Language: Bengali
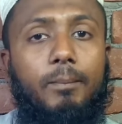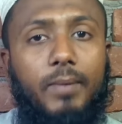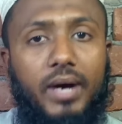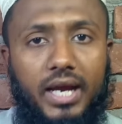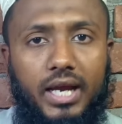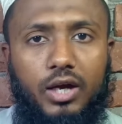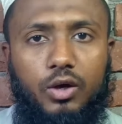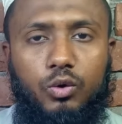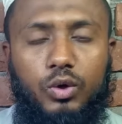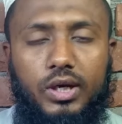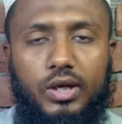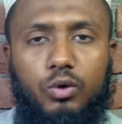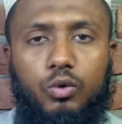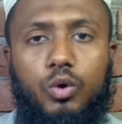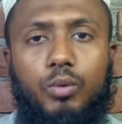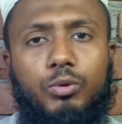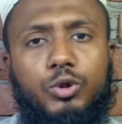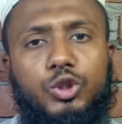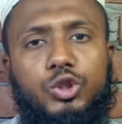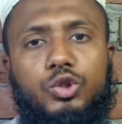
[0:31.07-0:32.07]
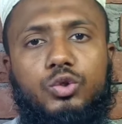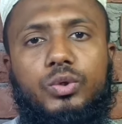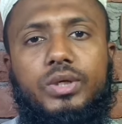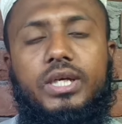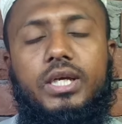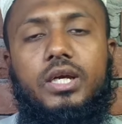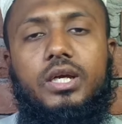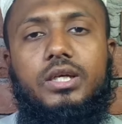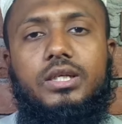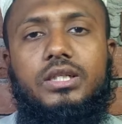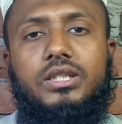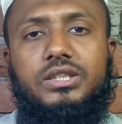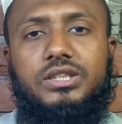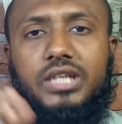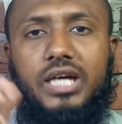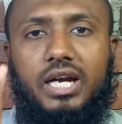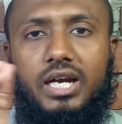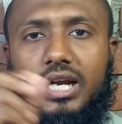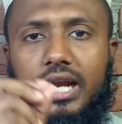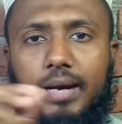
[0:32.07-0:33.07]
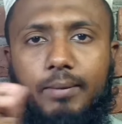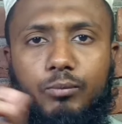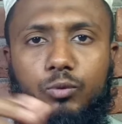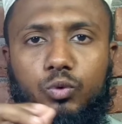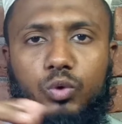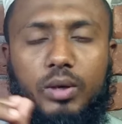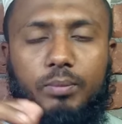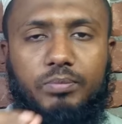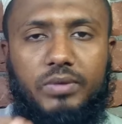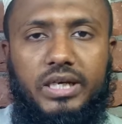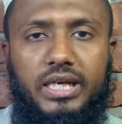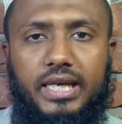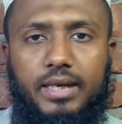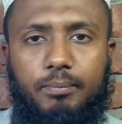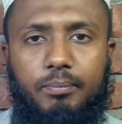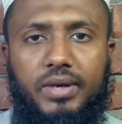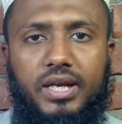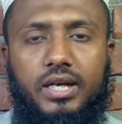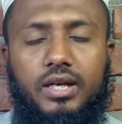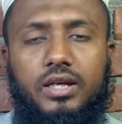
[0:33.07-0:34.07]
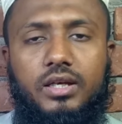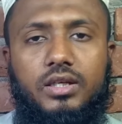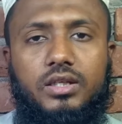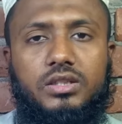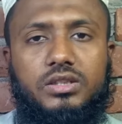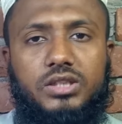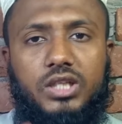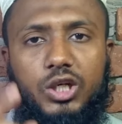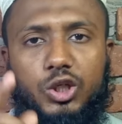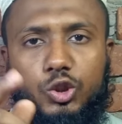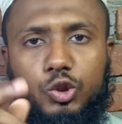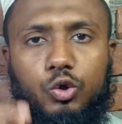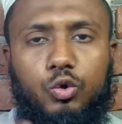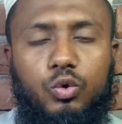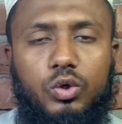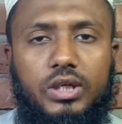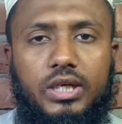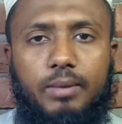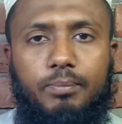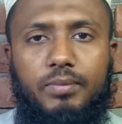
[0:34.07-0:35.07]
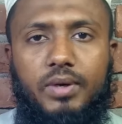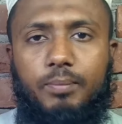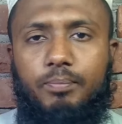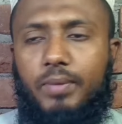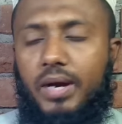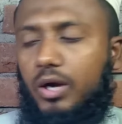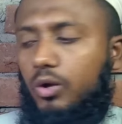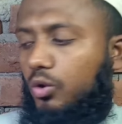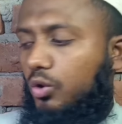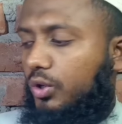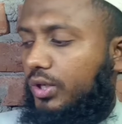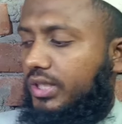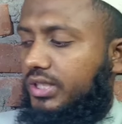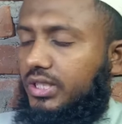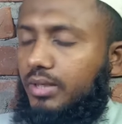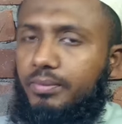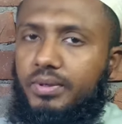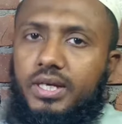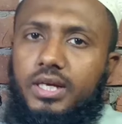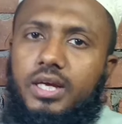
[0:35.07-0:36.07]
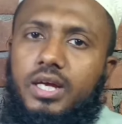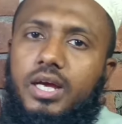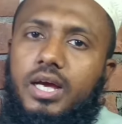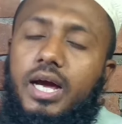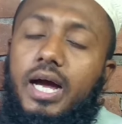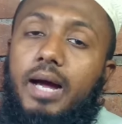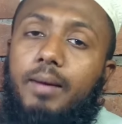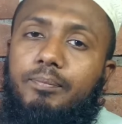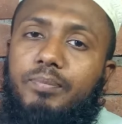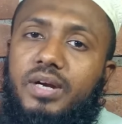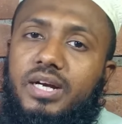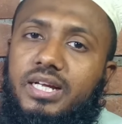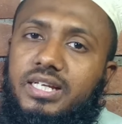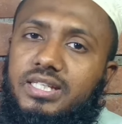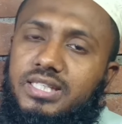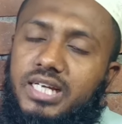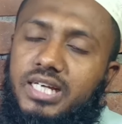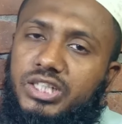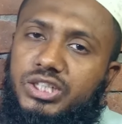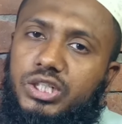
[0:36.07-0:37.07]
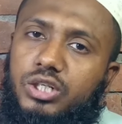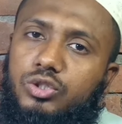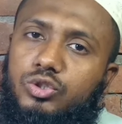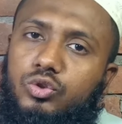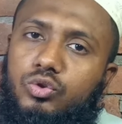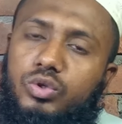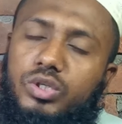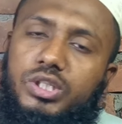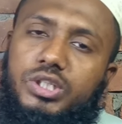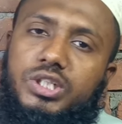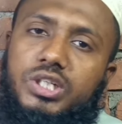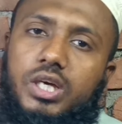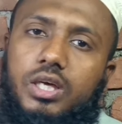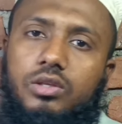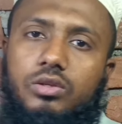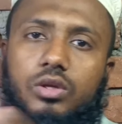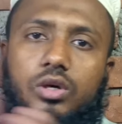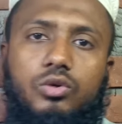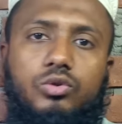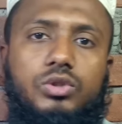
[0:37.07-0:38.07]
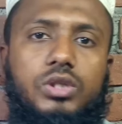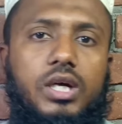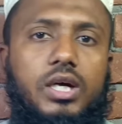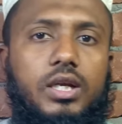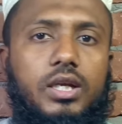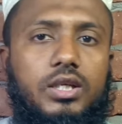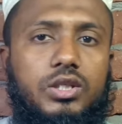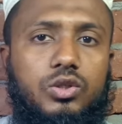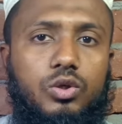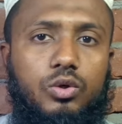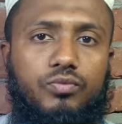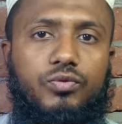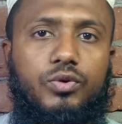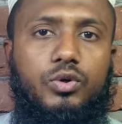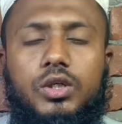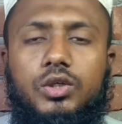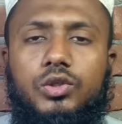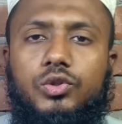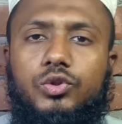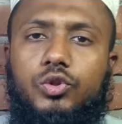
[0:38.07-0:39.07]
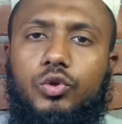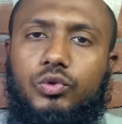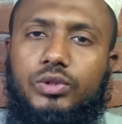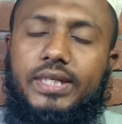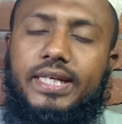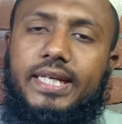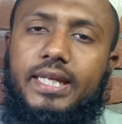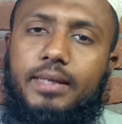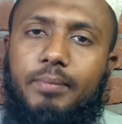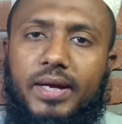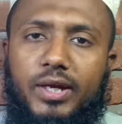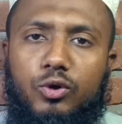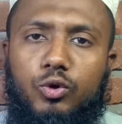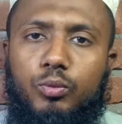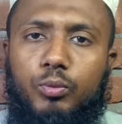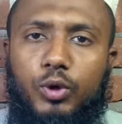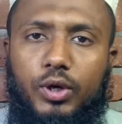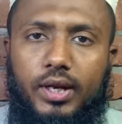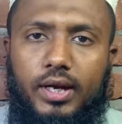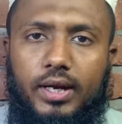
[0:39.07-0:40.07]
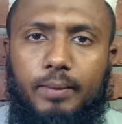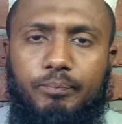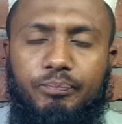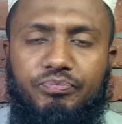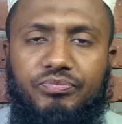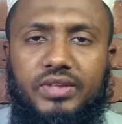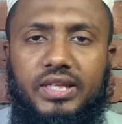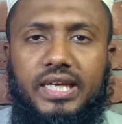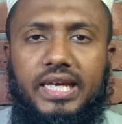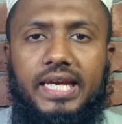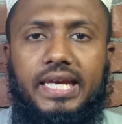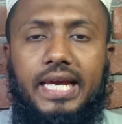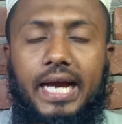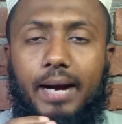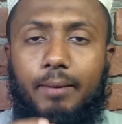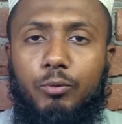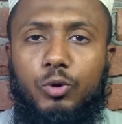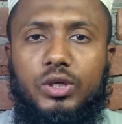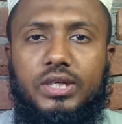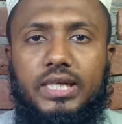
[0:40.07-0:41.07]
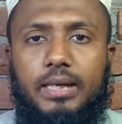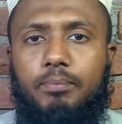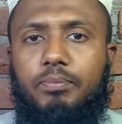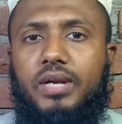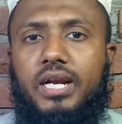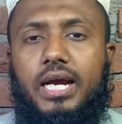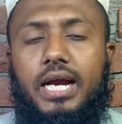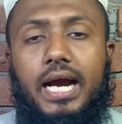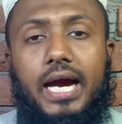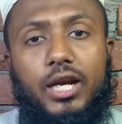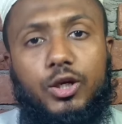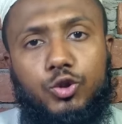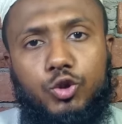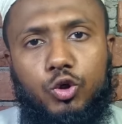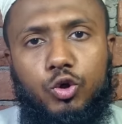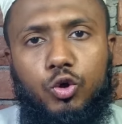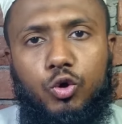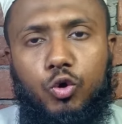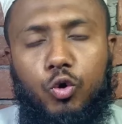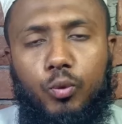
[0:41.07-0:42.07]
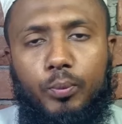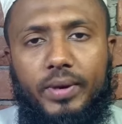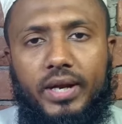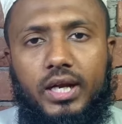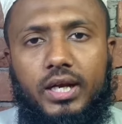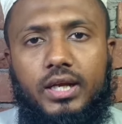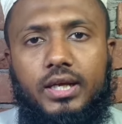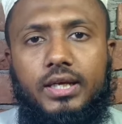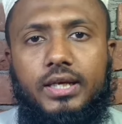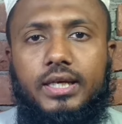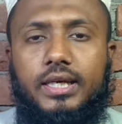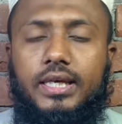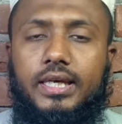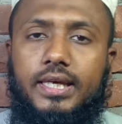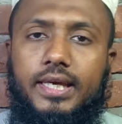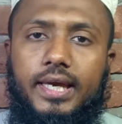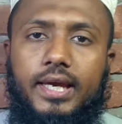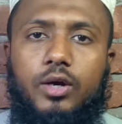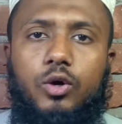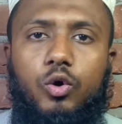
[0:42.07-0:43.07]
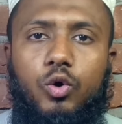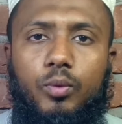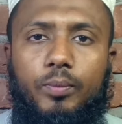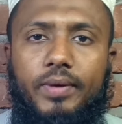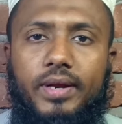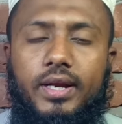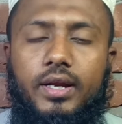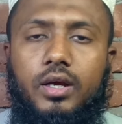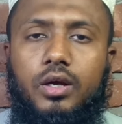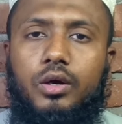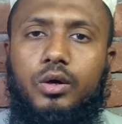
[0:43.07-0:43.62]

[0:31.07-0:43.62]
মায়া করে অবশ্যই যার নামগুলো আপনি লিখবেন তারা সকলেই আপনার পাগল হয়ে যাবে আপনার কাছে আসার জন্য ইনশা আল্লাহ তালা সটফট করবে তো দিনই ভাই ও বোনেরা এই আমলটি আপনারা কার জন্য করবেন কে করবেন